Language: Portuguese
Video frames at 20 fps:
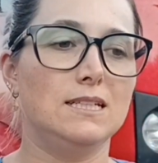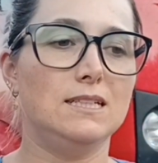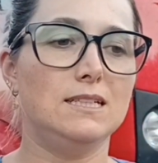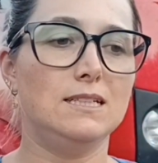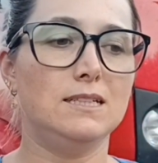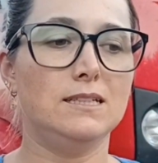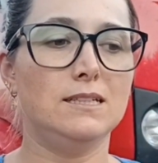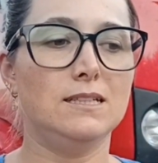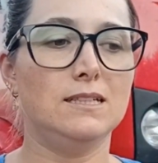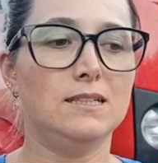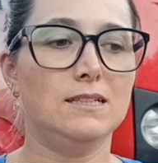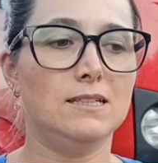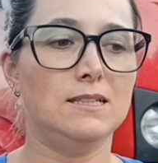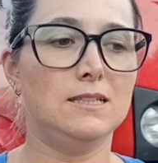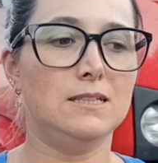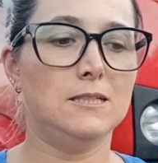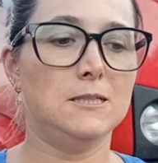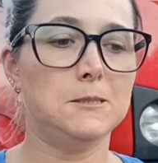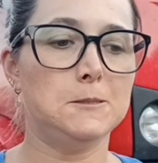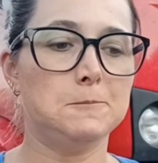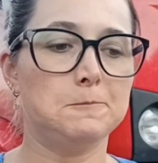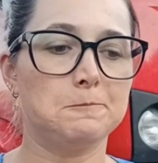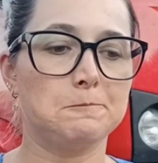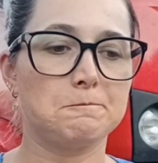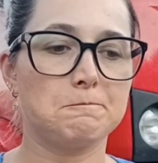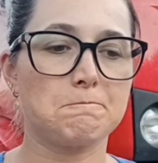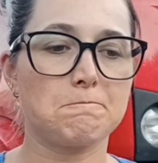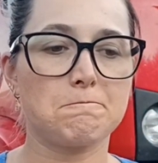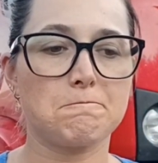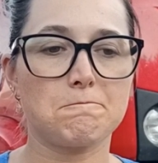E
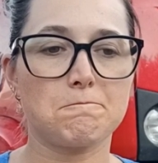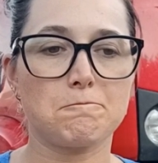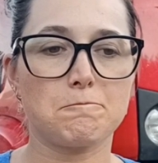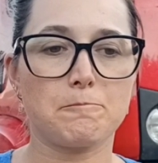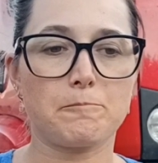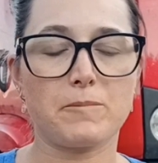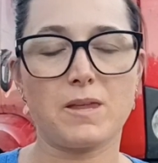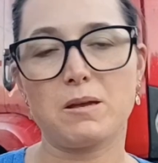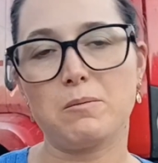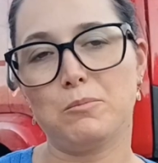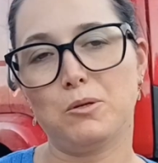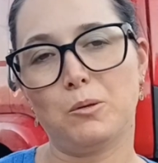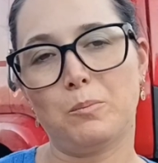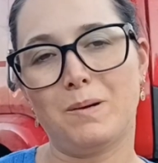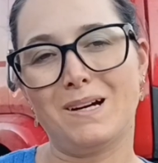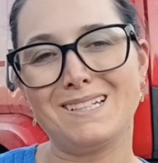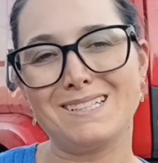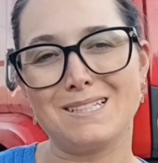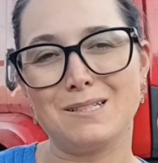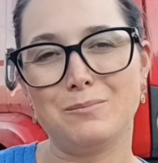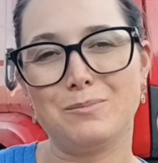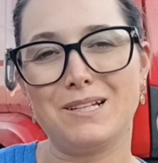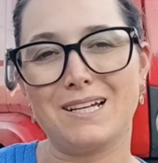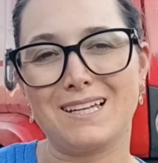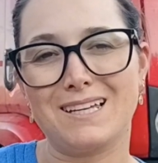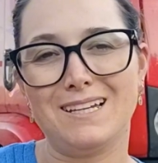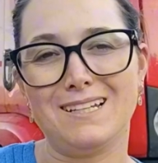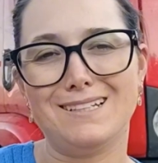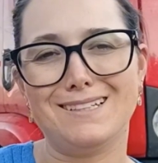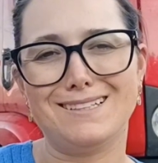meu pai sempre é
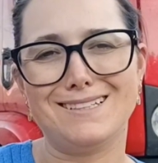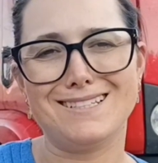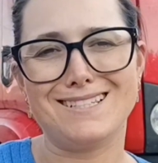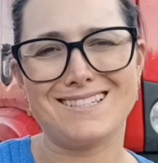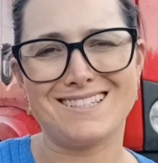aquele que